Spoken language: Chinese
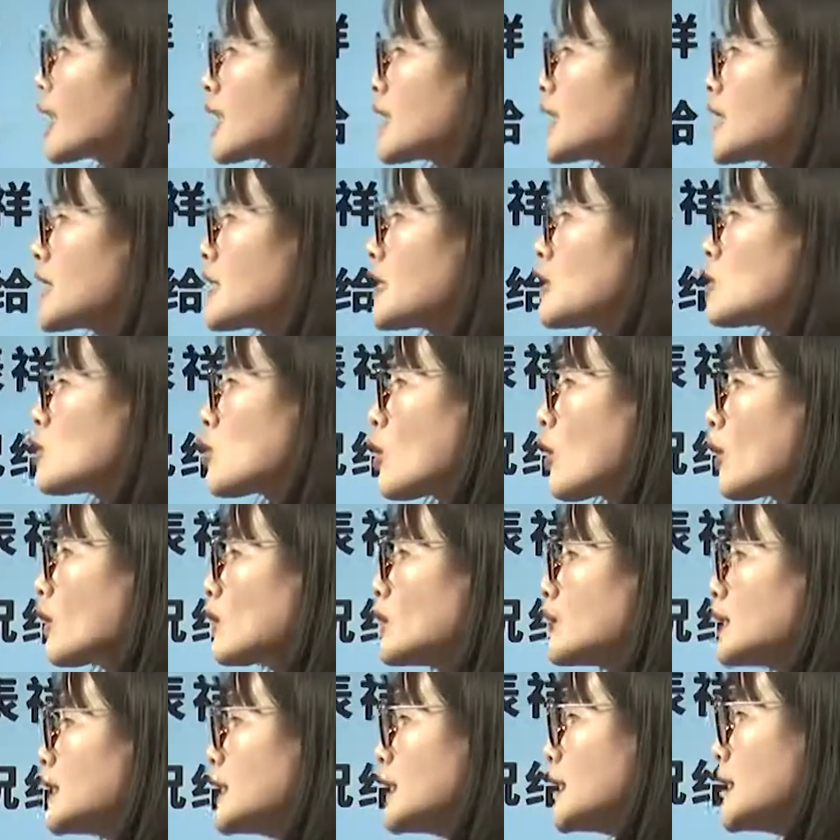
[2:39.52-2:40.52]
给人一种
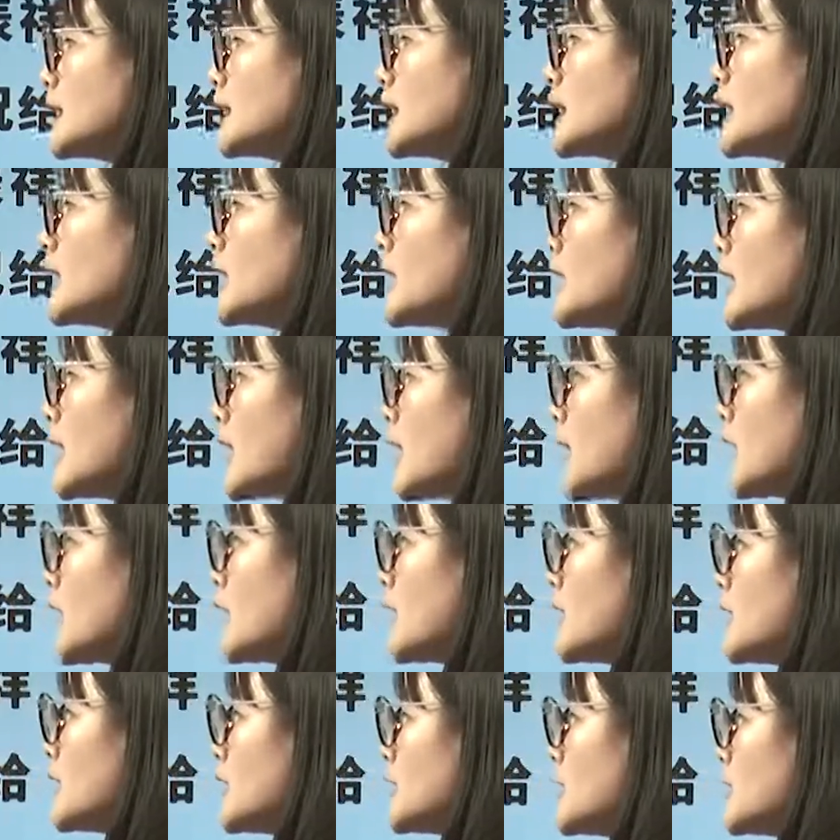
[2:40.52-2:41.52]
吉利
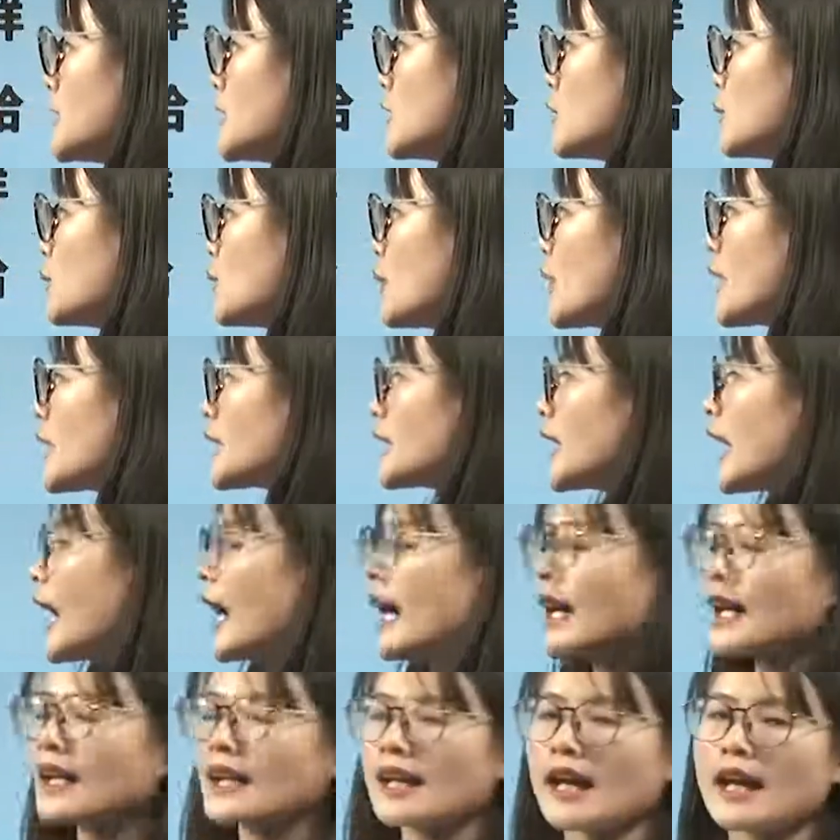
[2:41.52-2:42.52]
喜悦的
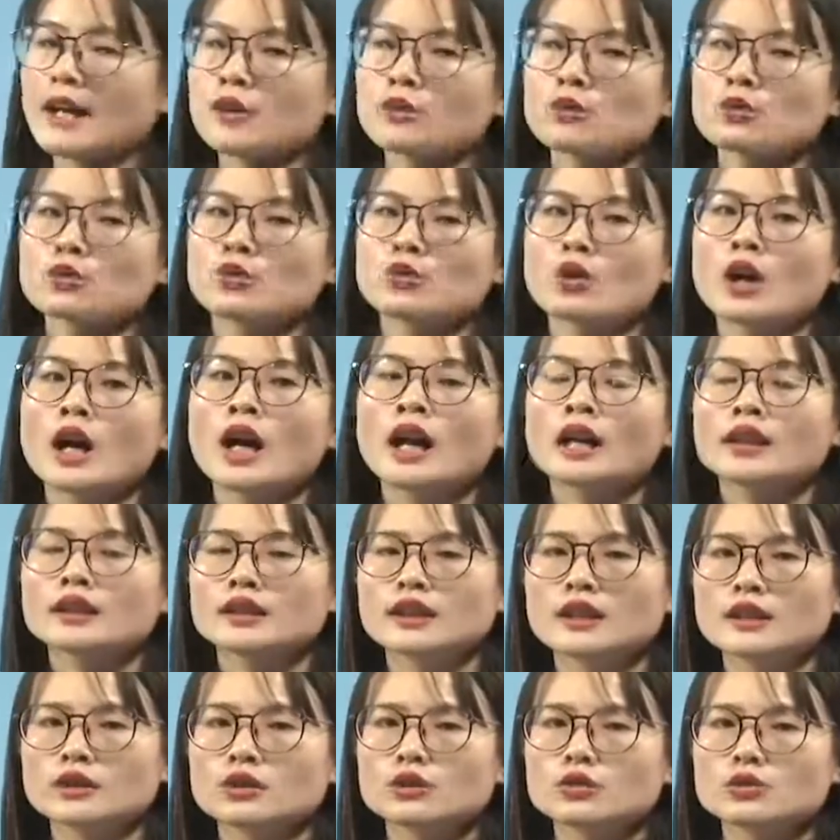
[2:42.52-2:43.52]
感觉，
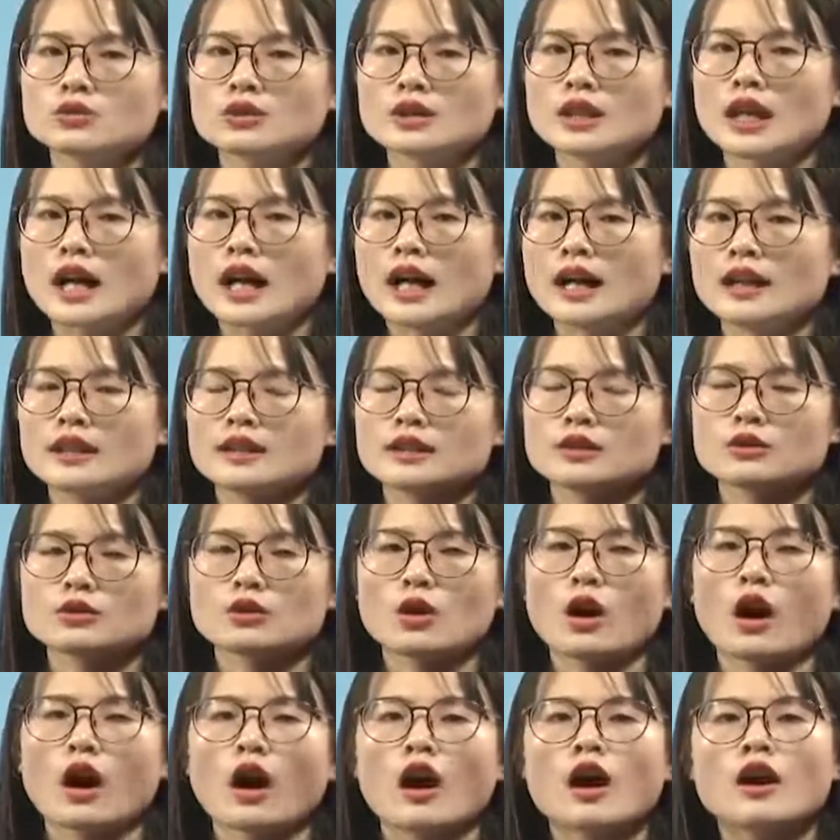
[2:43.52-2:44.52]
也就是一
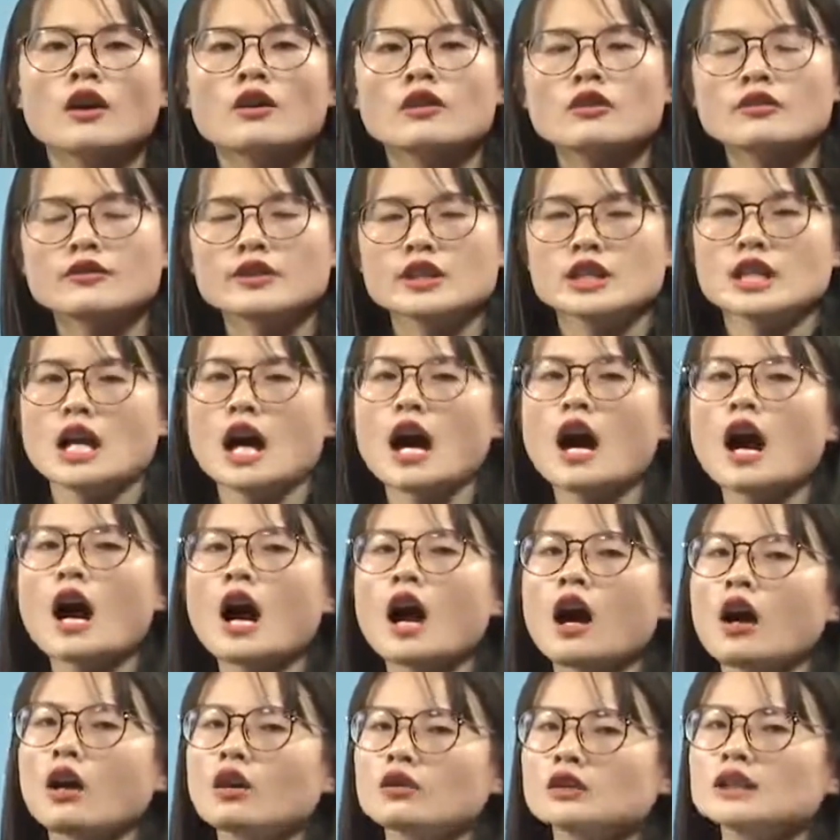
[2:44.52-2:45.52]
种非常
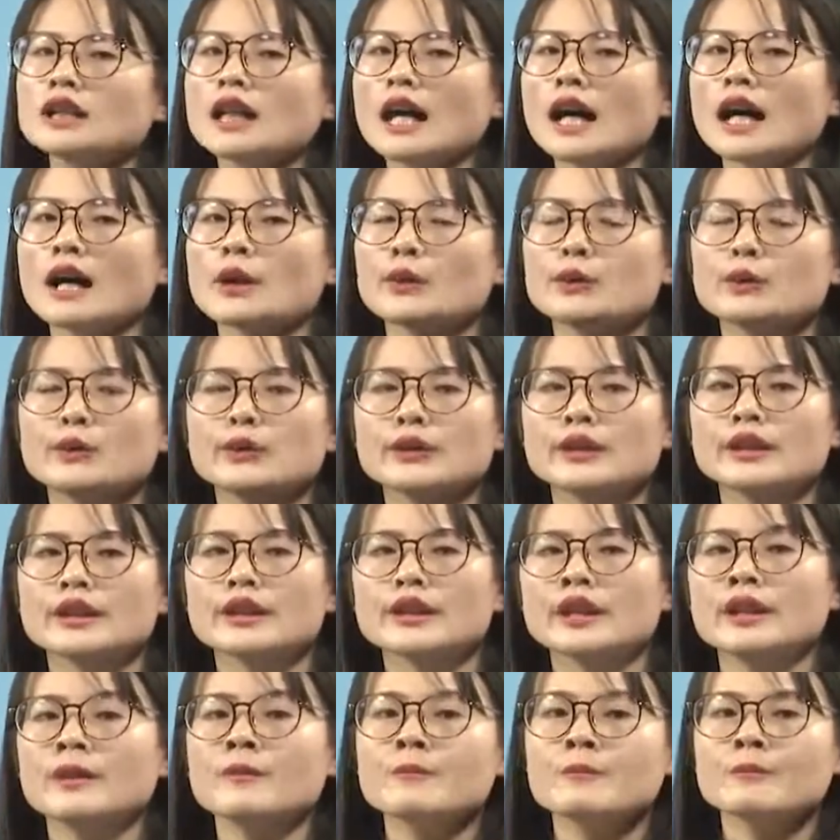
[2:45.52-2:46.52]
好的寓
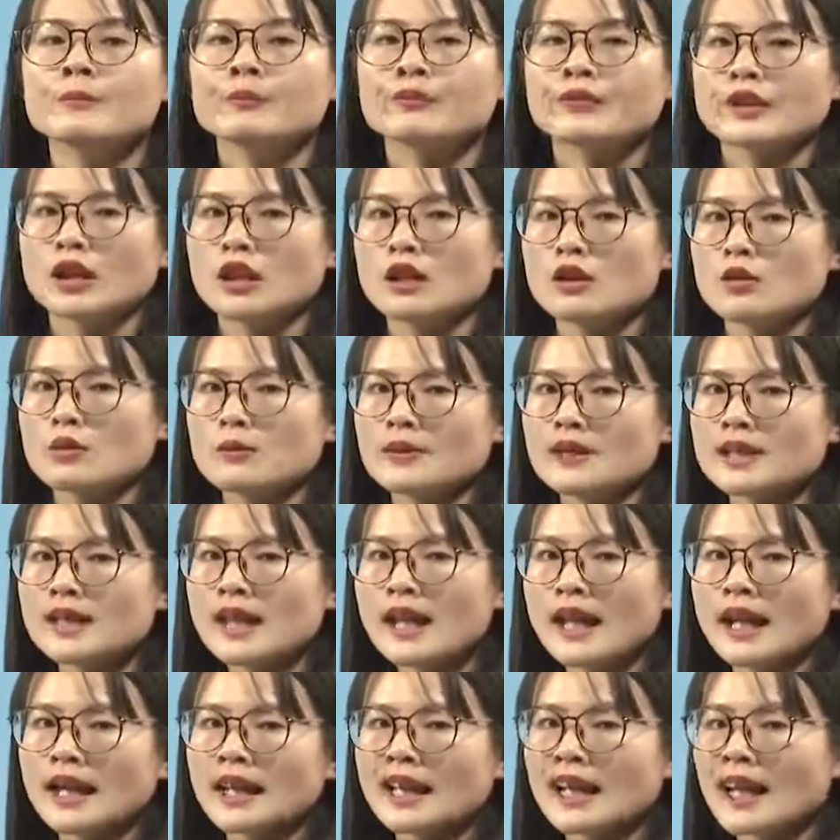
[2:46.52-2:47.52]
意。那我们
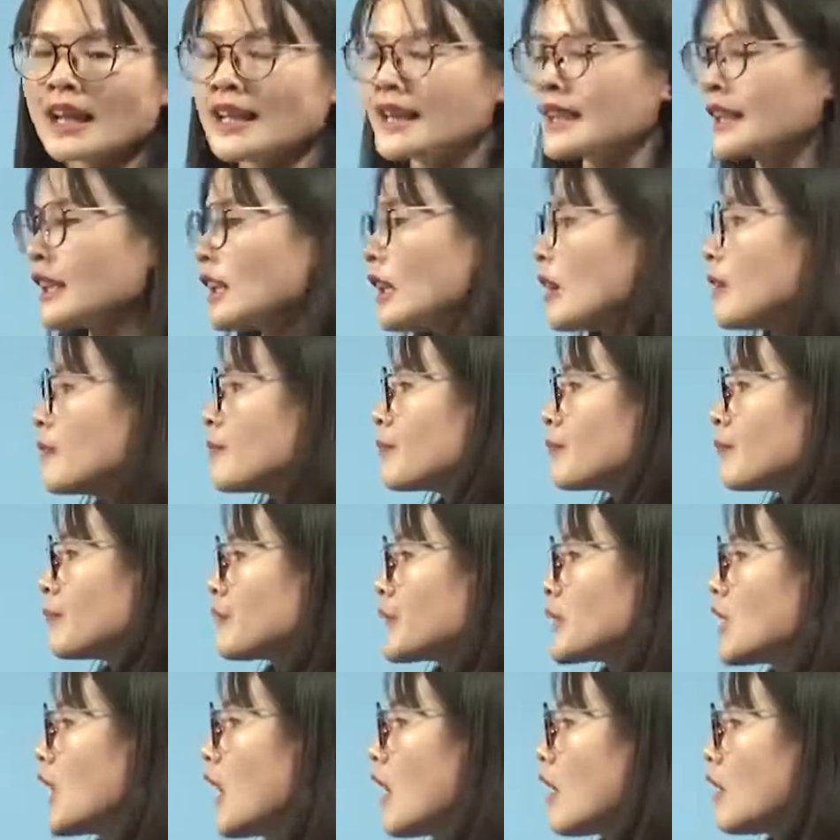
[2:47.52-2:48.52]
再来看一个
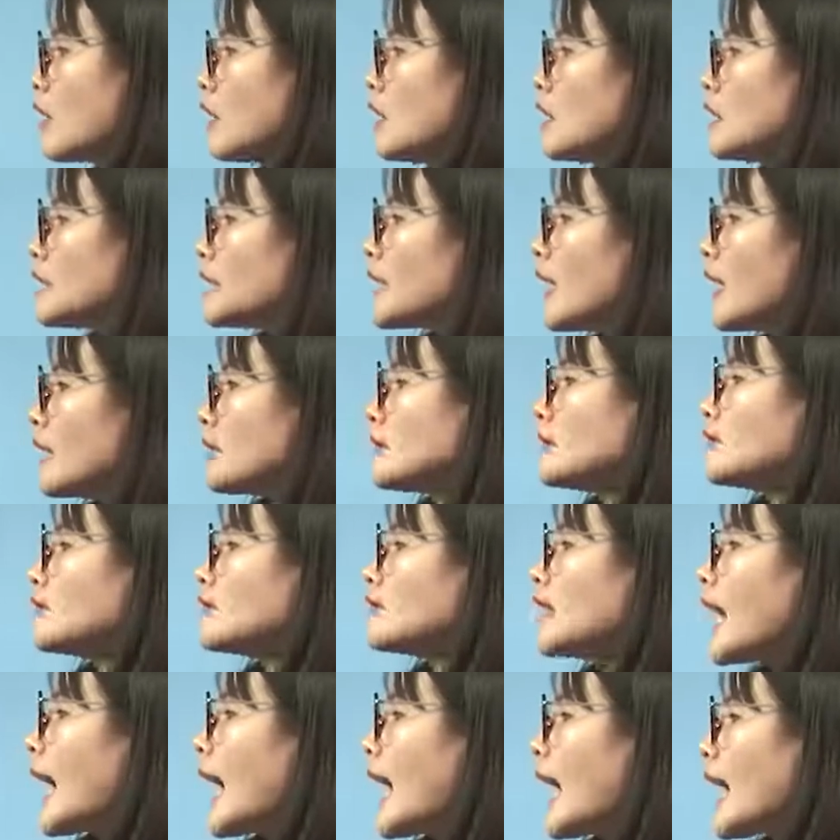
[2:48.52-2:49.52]
叫“
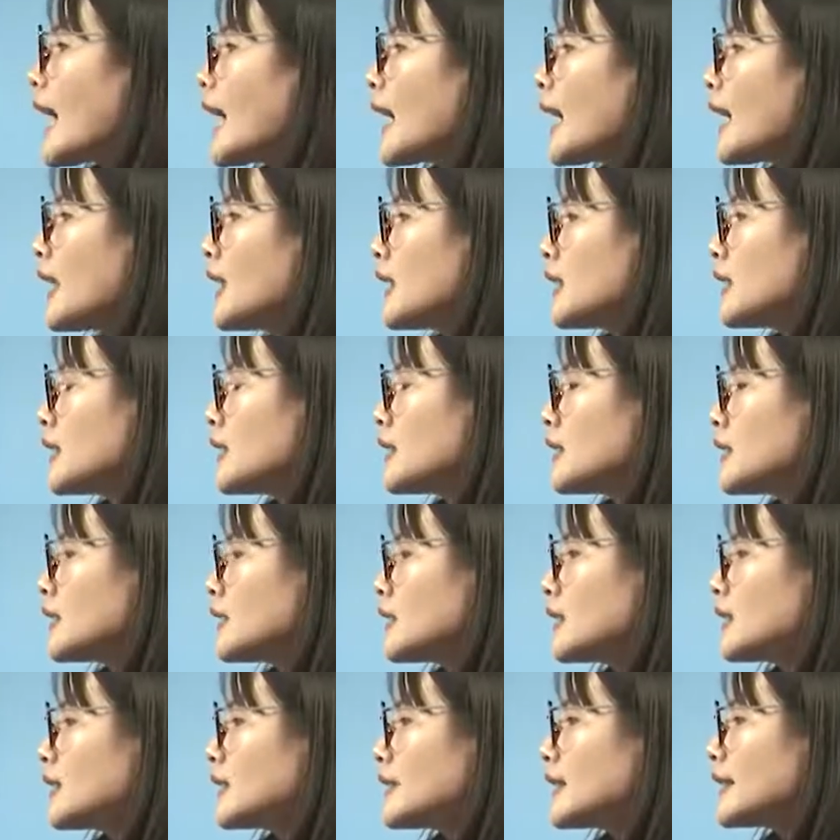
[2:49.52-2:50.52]
藤
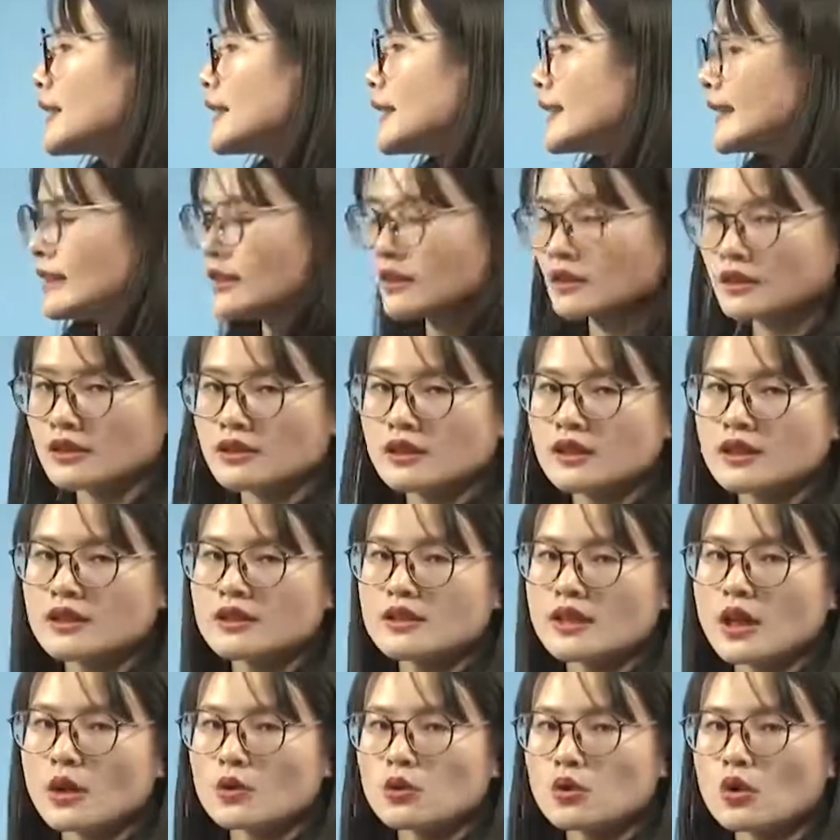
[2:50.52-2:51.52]
台”，
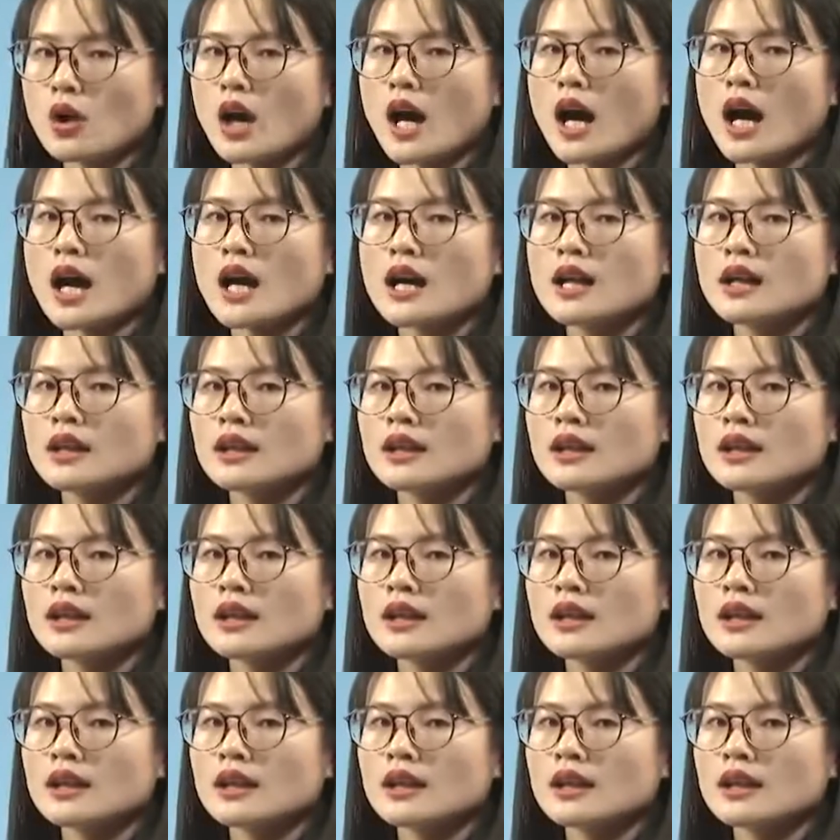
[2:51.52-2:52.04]
叫做